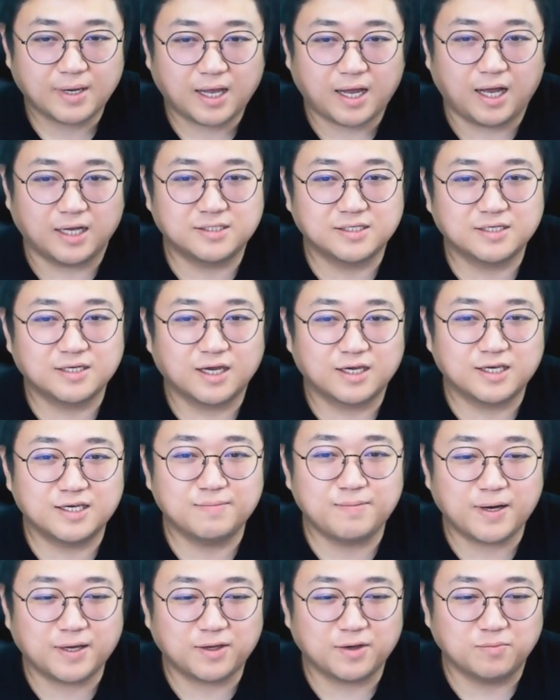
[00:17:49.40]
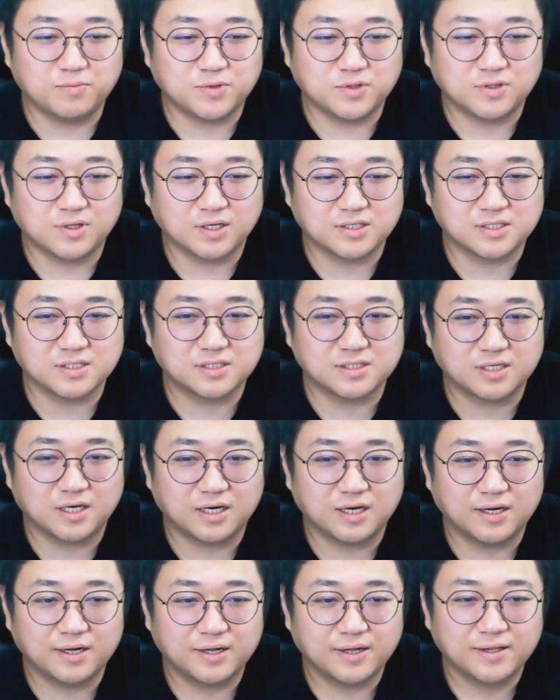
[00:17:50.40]
가진 게 키밖에 없는데
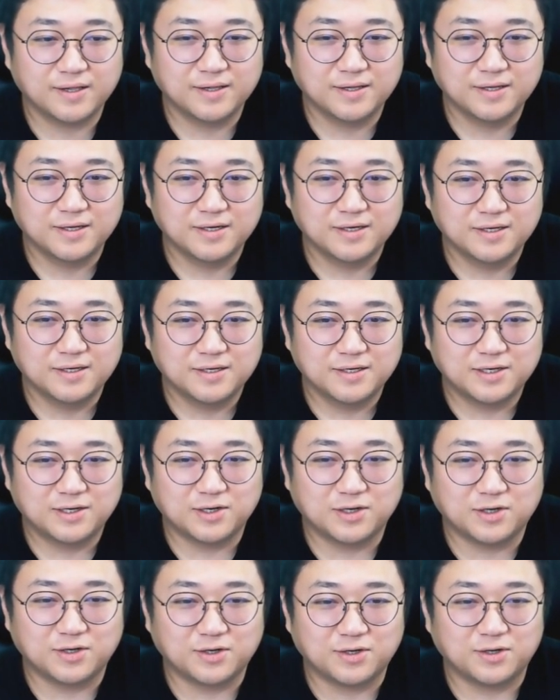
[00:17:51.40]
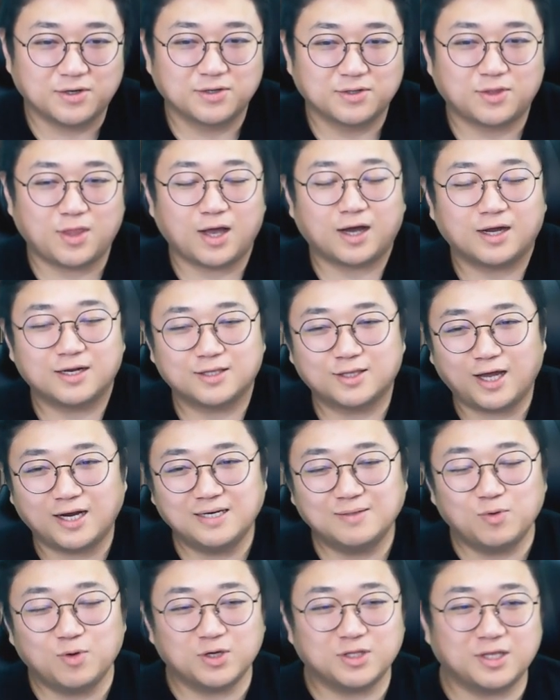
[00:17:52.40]
진짜 어 대가리
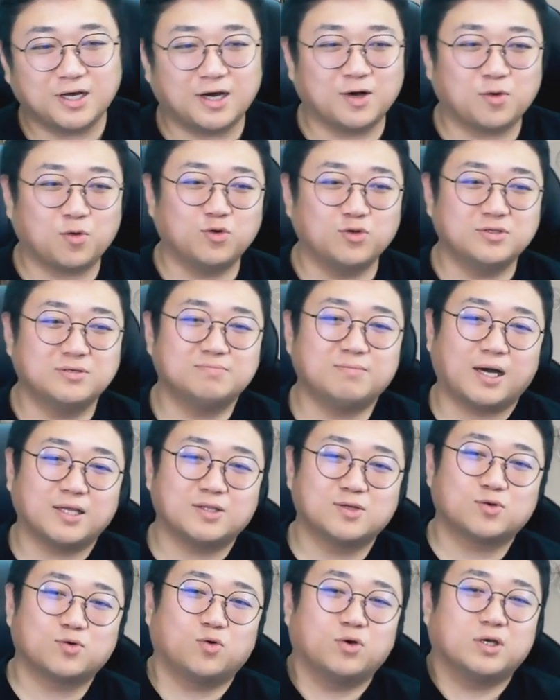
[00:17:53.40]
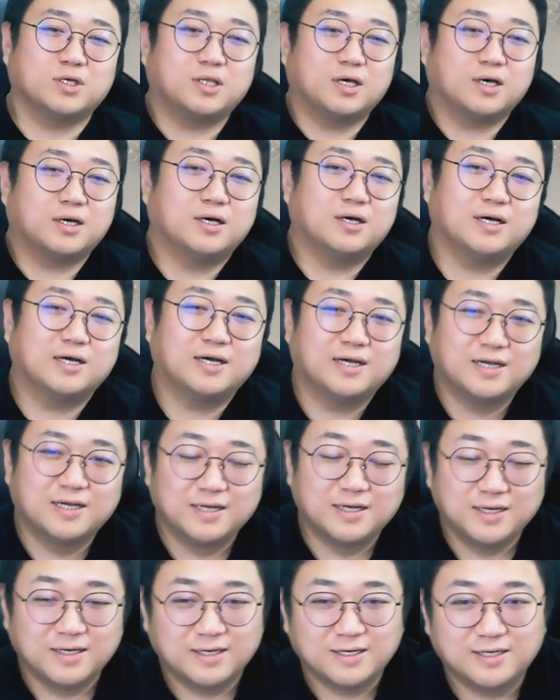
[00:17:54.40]
탈모에다가 코는 마늘코에다가
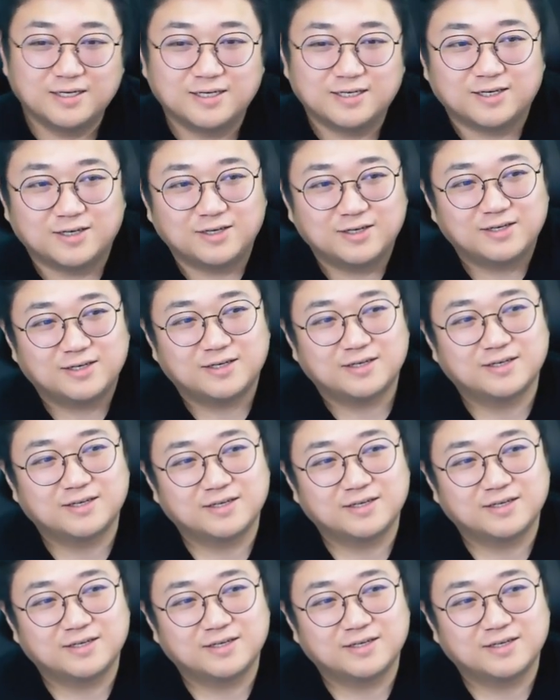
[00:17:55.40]
어?